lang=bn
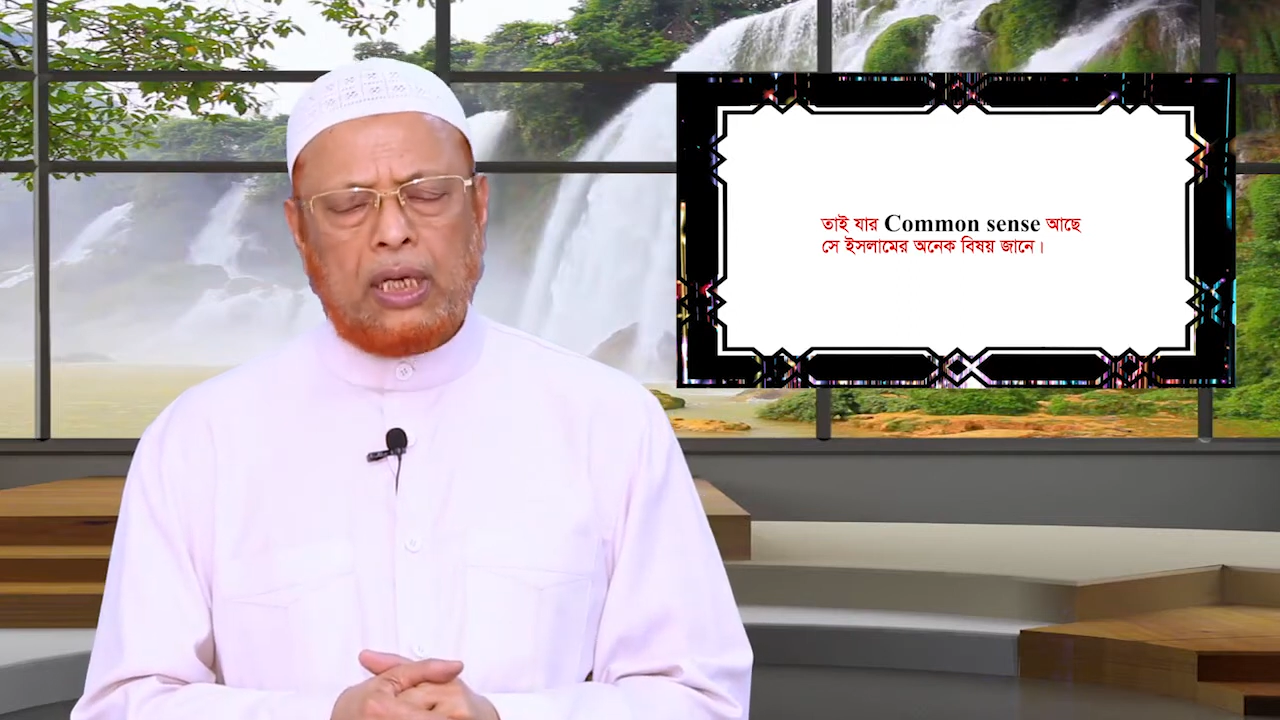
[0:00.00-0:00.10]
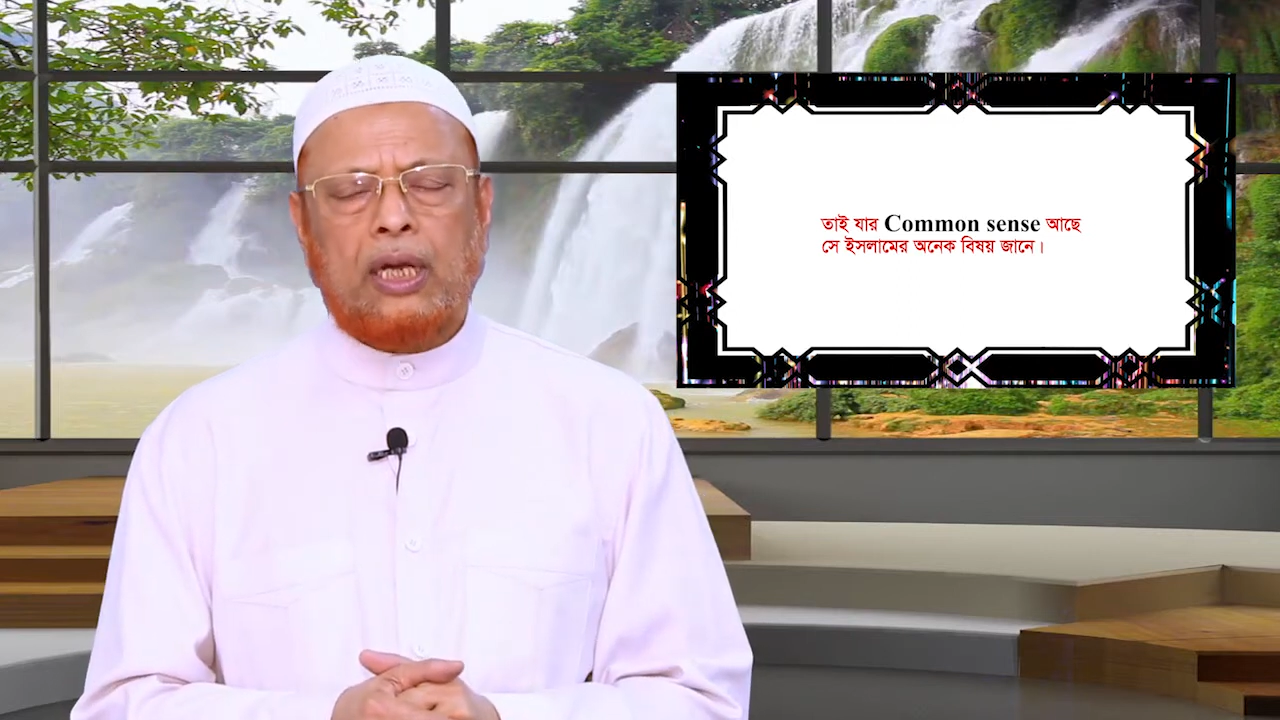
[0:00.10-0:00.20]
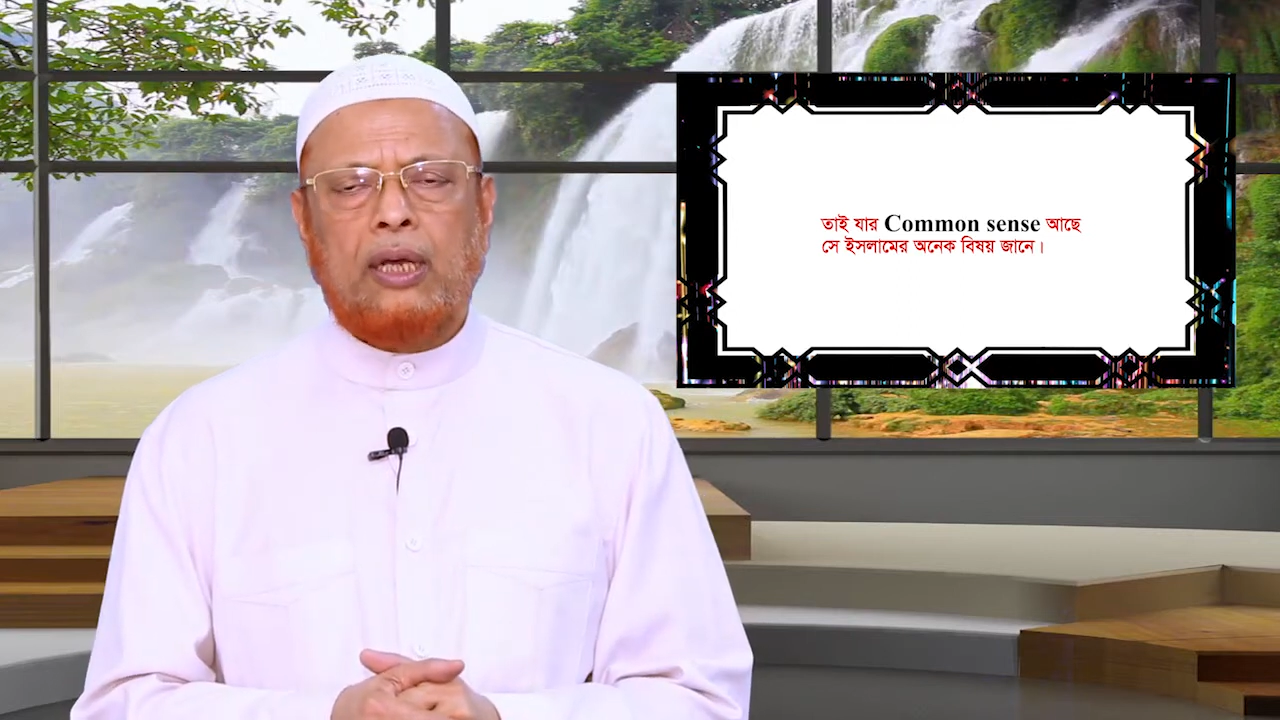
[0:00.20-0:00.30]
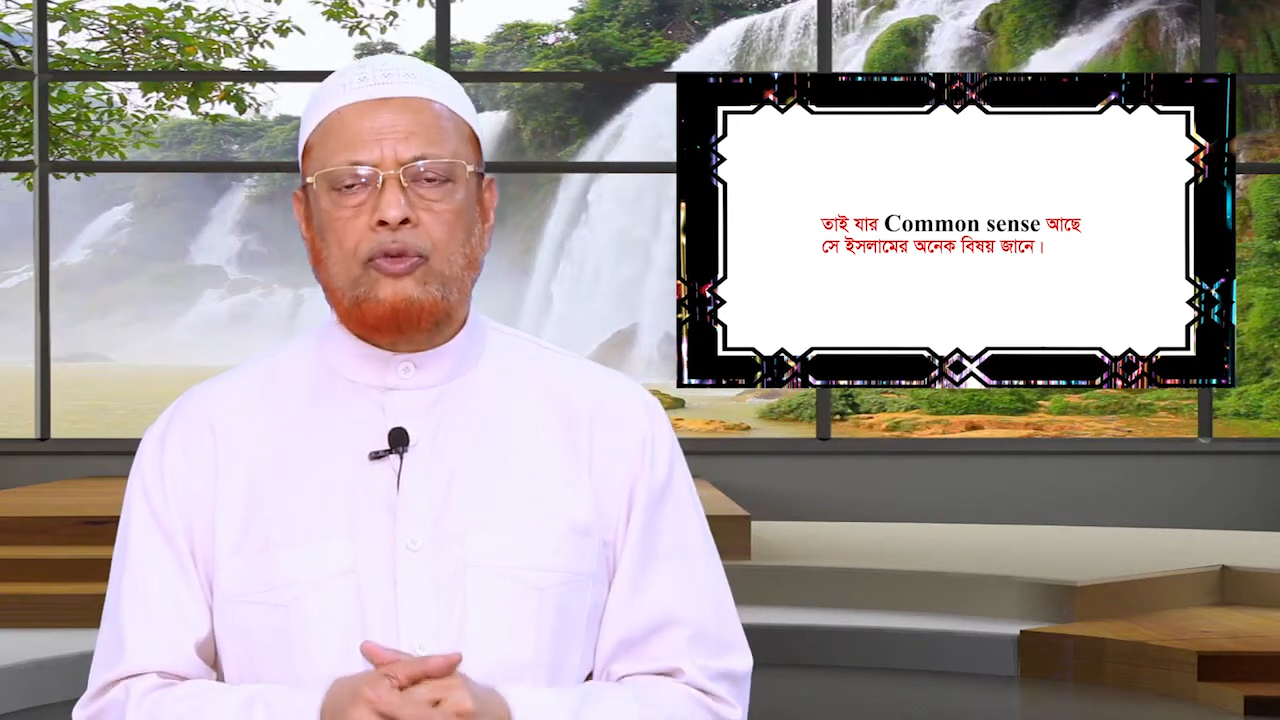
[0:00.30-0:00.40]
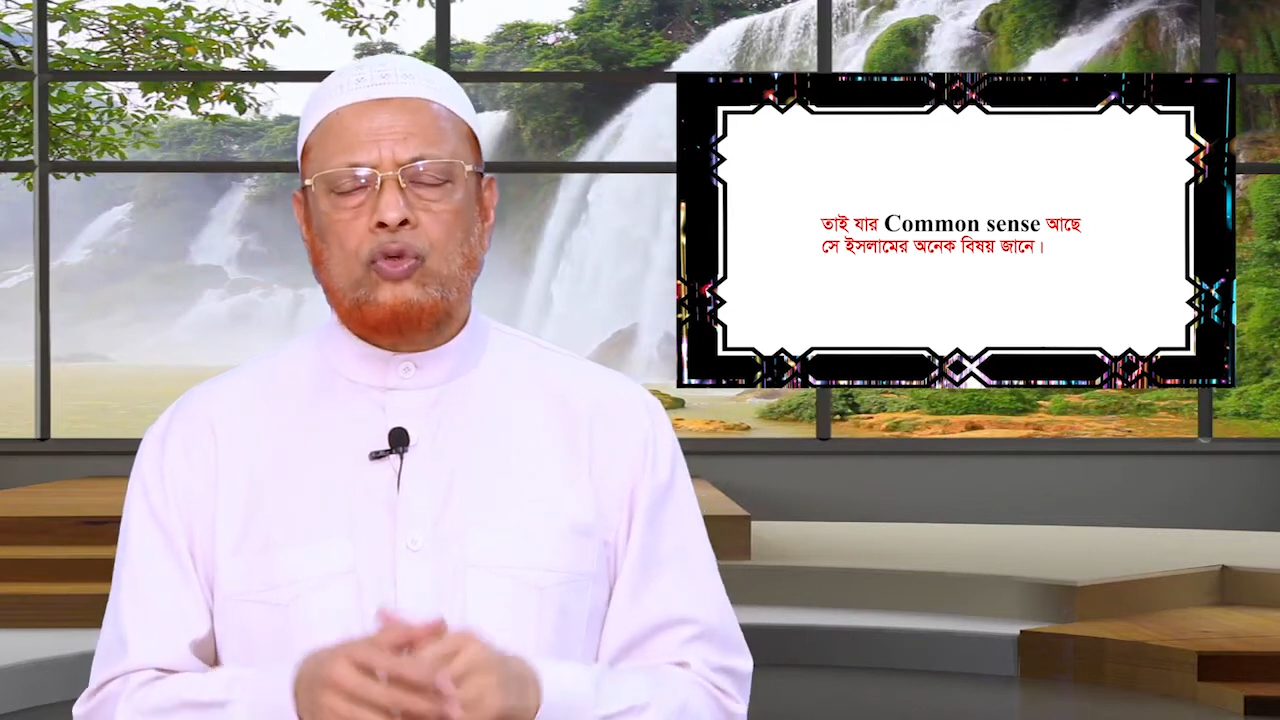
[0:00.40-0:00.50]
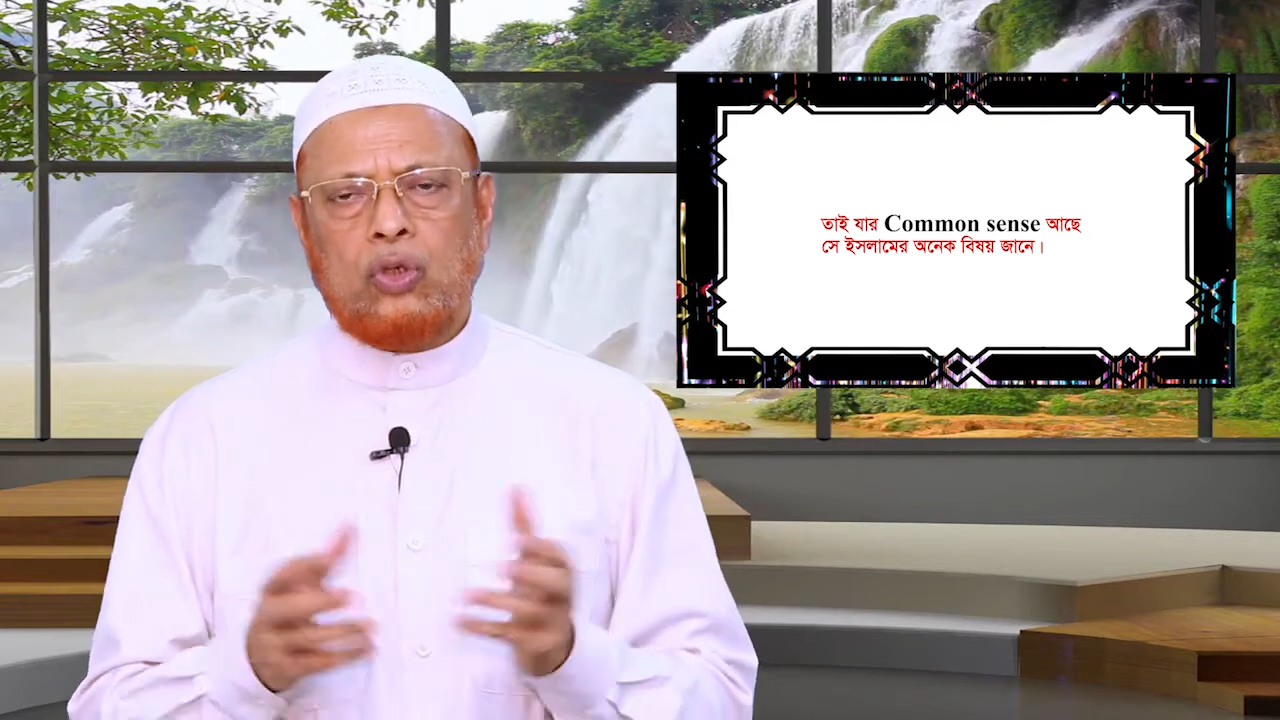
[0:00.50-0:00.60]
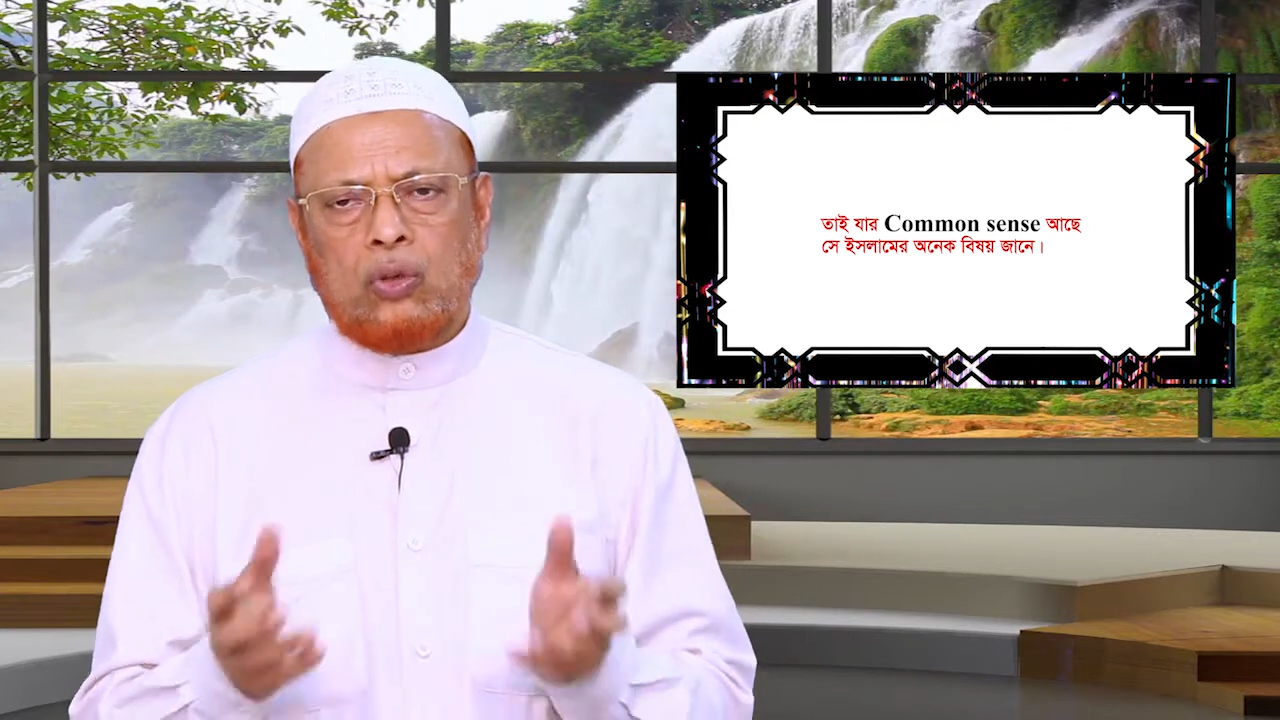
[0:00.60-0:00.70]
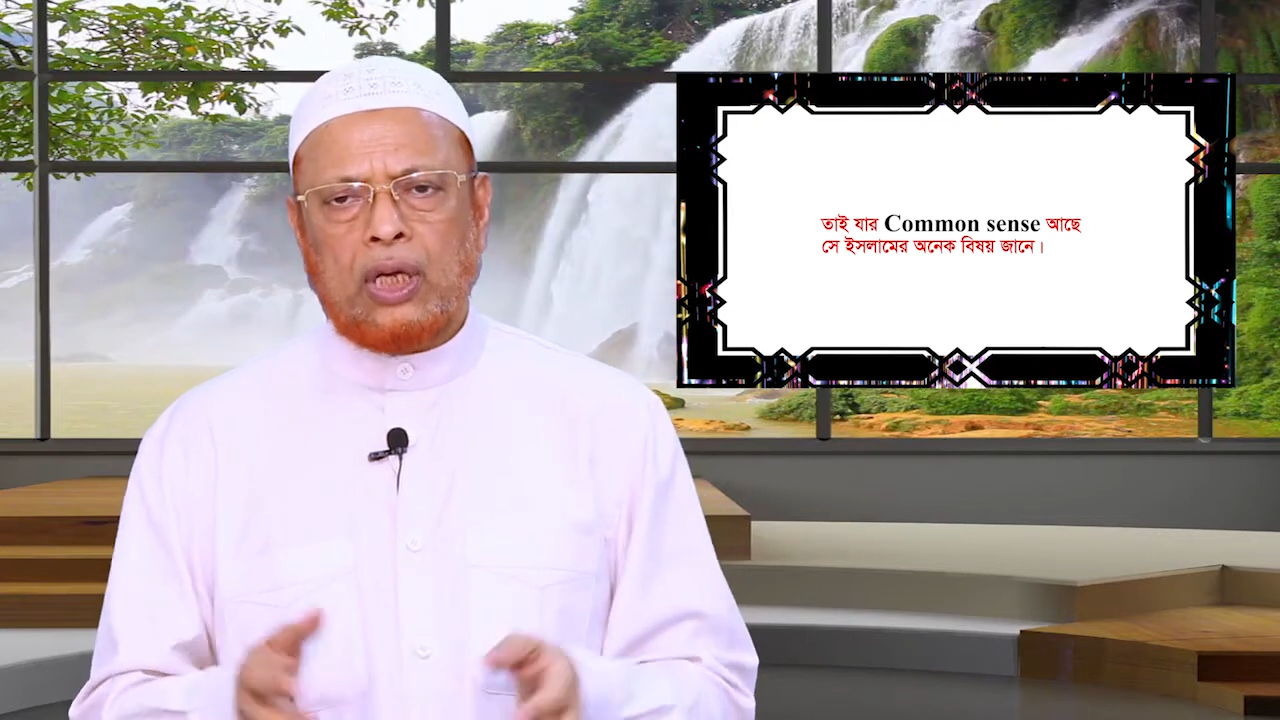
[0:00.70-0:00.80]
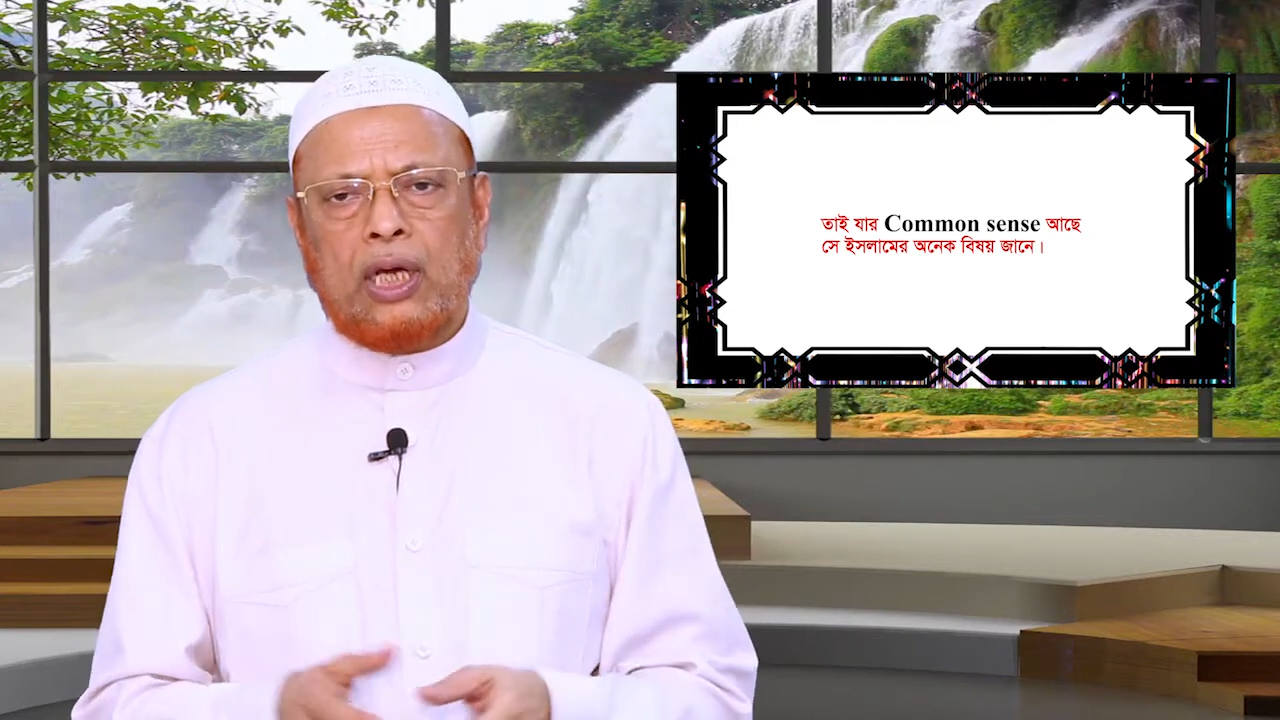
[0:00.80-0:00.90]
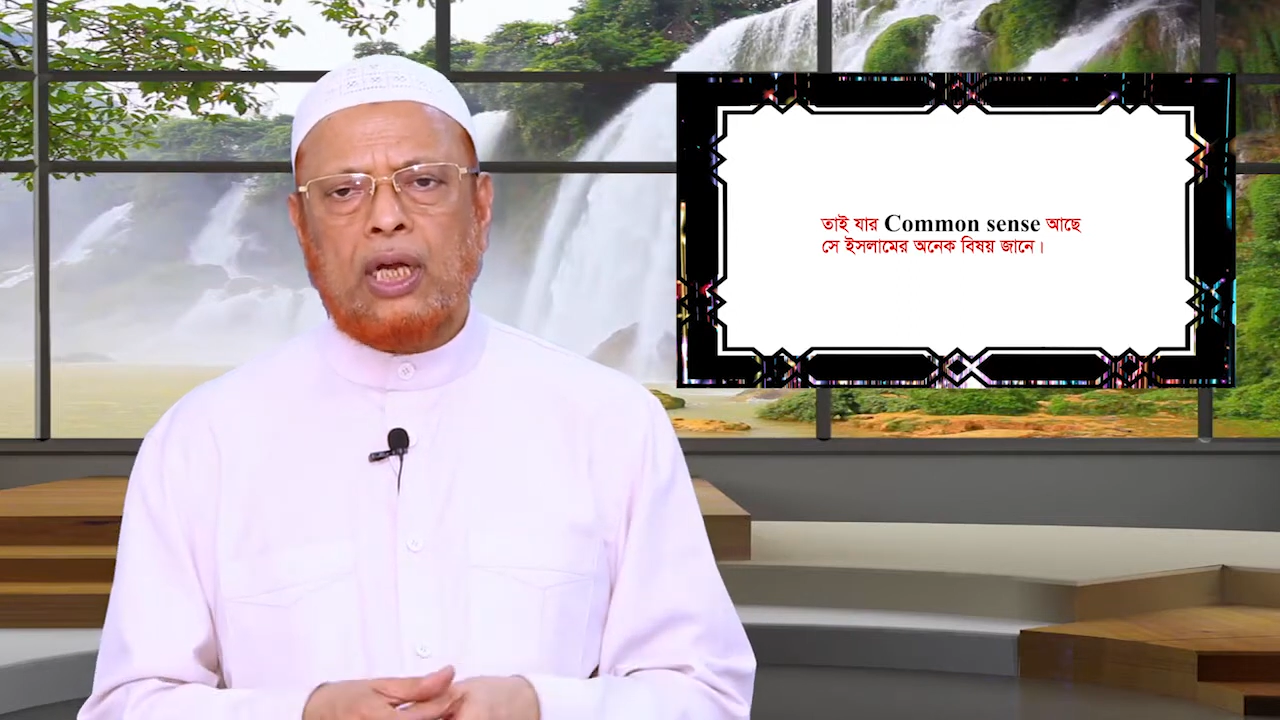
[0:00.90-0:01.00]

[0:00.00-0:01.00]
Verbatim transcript: খারাপ চুরি করা